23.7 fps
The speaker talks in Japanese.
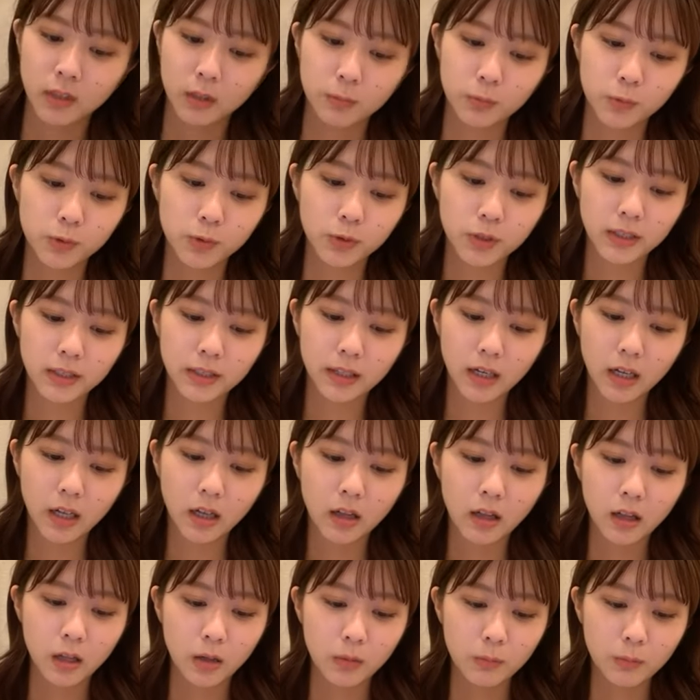戻れたら
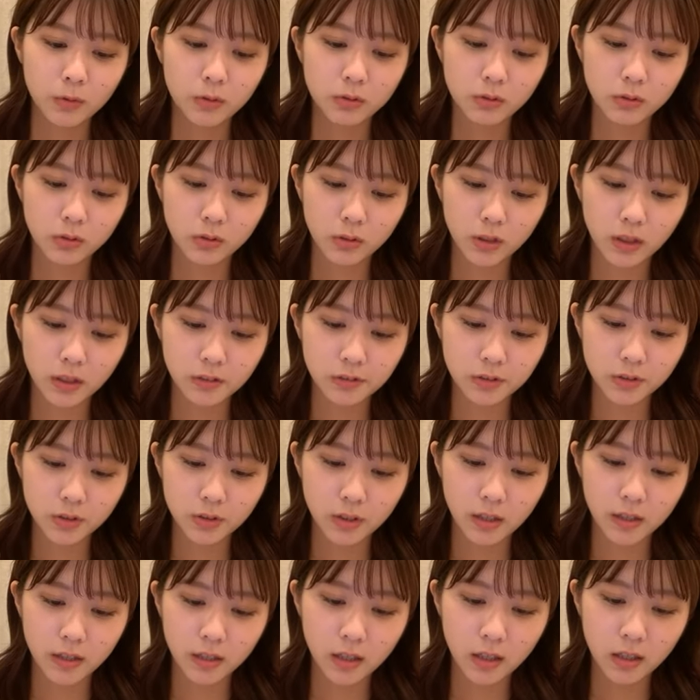もっと握手
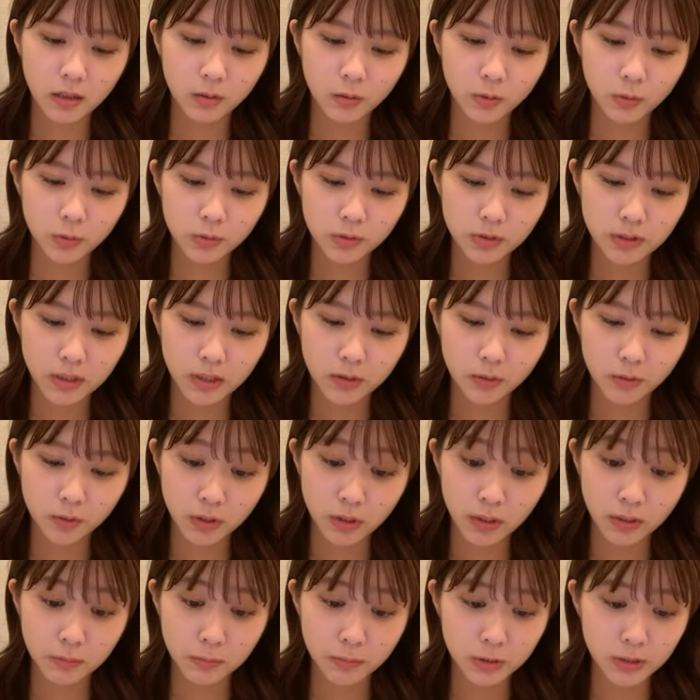会やコンサート
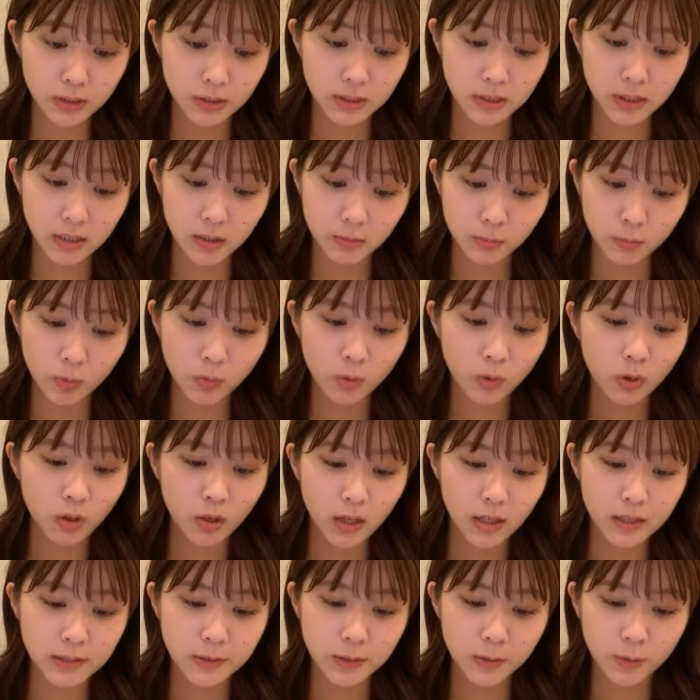に無理してでも
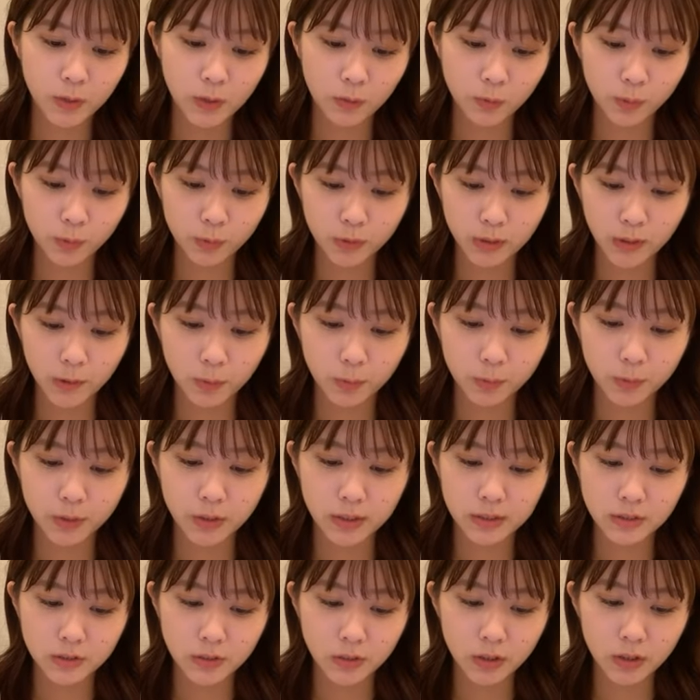足を運んで思い
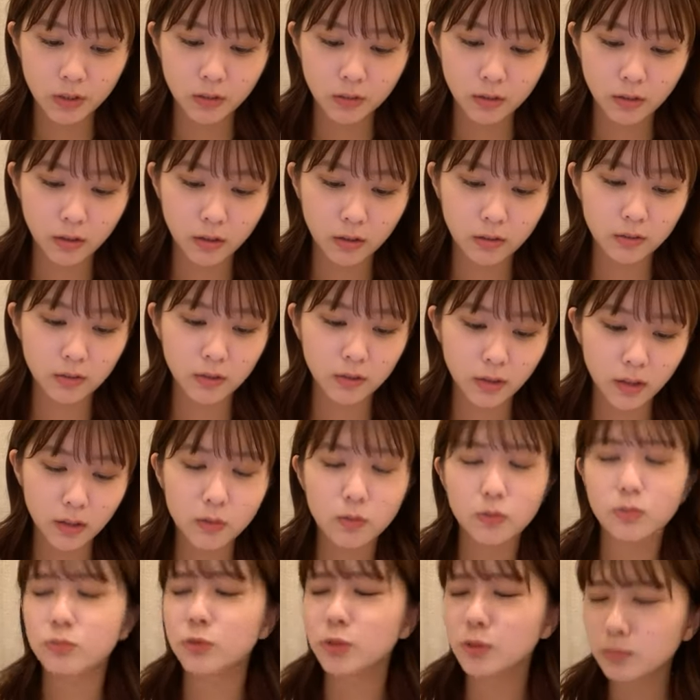出作りたかったな
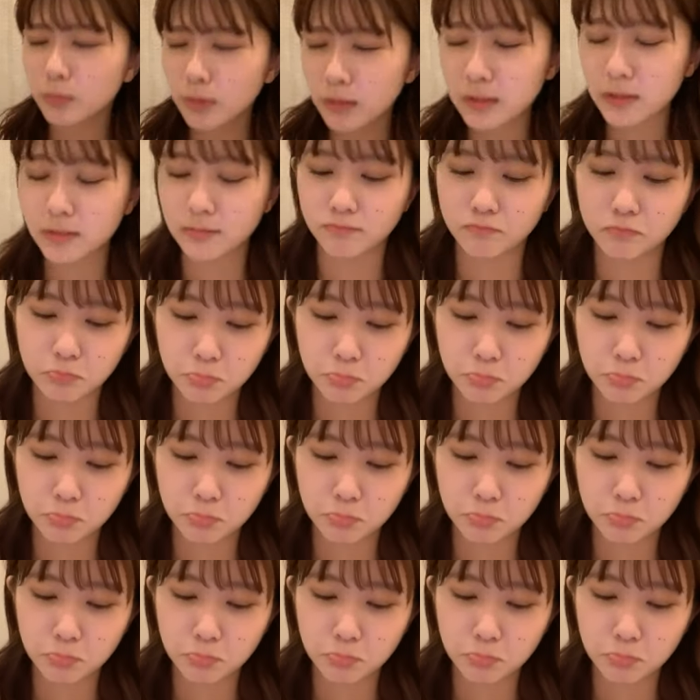と思います